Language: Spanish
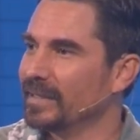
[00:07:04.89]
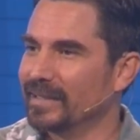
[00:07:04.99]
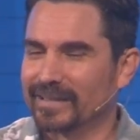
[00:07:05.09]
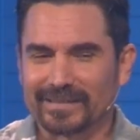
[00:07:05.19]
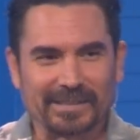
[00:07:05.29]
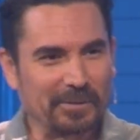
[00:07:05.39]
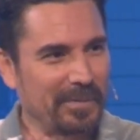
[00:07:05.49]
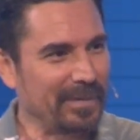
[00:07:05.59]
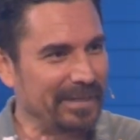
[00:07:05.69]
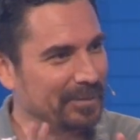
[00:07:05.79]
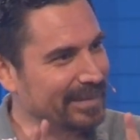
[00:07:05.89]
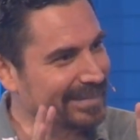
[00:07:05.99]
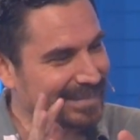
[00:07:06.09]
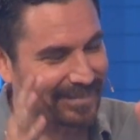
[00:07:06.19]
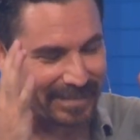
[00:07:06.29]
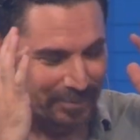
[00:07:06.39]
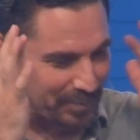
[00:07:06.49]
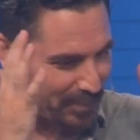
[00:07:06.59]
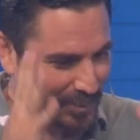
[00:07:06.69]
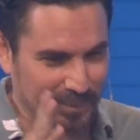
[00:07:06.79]
y hasta yo me imagino que tal vez
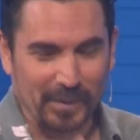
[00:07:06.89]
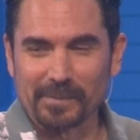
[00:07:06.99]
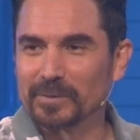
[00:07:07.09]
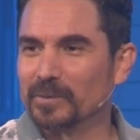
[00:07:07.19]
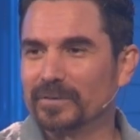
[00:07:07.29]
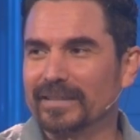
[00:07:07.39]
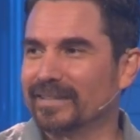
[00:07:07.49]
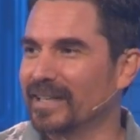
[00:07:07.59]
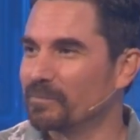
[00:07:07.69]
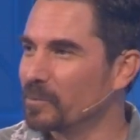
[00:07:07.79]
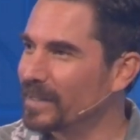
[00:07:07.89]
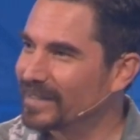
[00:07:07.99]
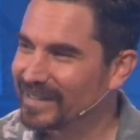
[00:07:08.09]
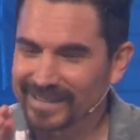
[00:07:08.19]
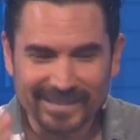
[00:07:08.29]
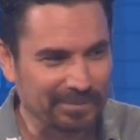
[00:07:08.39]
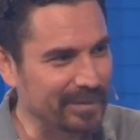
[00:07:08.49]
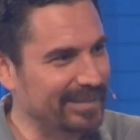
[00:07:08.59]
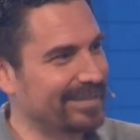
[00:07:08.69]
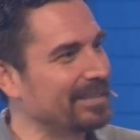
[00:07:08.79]
no nos podíamos concentrar muy bien ya
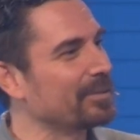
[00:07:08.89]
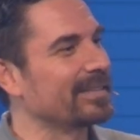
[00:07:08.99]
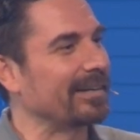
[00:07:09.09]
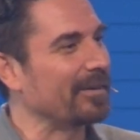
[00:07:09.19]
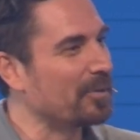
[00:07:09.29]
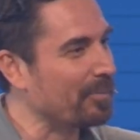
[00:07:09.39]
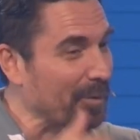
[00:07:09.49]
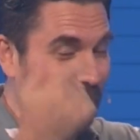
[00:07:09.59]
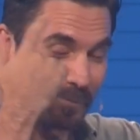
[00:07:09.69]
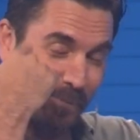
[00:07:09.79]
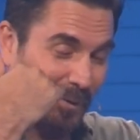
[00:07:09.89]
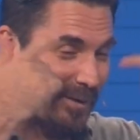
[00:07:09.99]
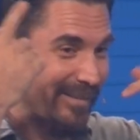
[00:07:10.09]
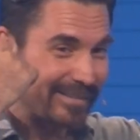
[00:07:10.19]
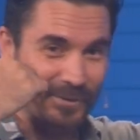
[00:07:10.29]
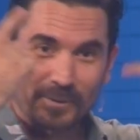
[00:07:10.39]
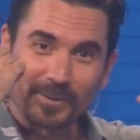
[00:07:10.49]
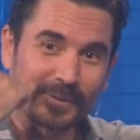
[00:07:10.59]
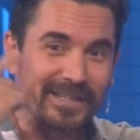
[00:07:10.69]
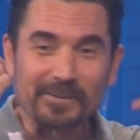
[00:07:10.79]
después haciendo el trabajo por, por todo
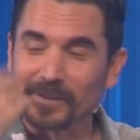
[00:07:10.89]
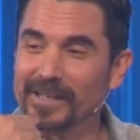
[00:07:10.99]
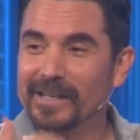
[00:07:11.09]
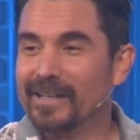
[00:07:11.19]
lo que